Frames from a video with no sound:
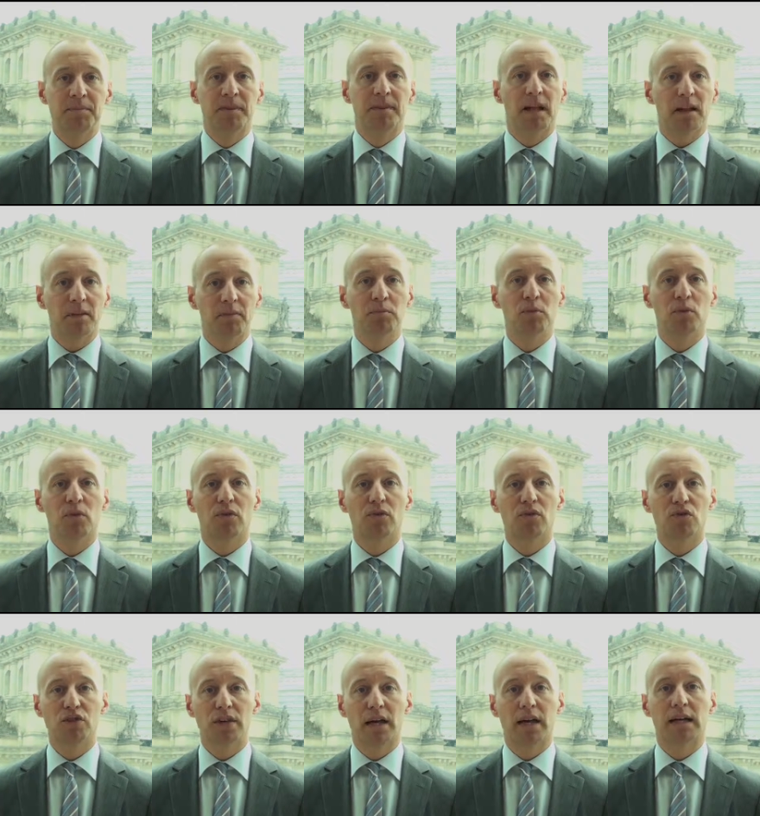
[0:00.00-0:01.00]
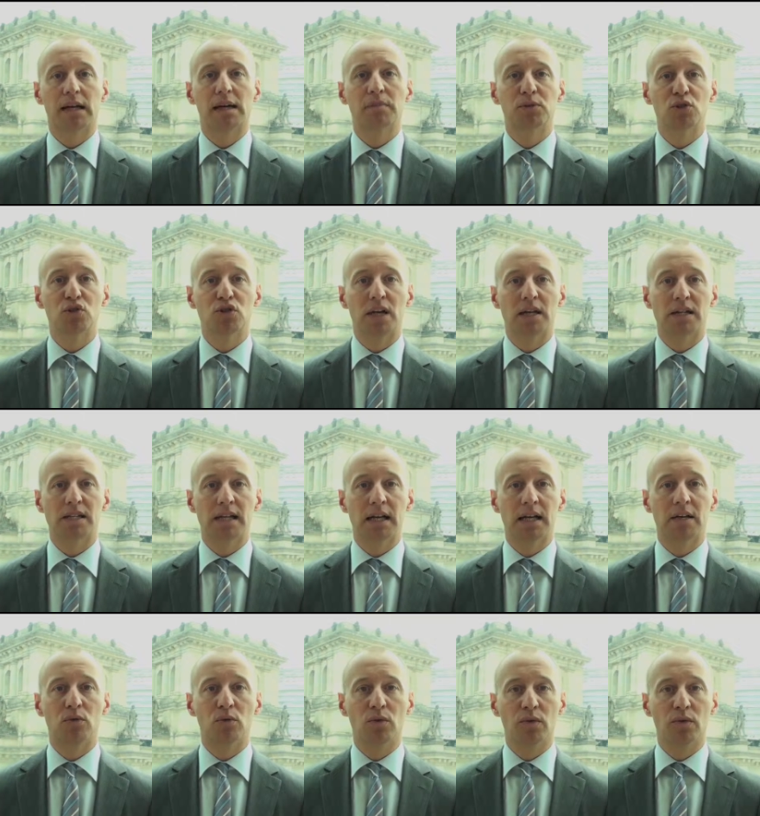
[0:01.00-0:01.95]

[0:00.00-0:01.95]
Das muss stärker Bestandteil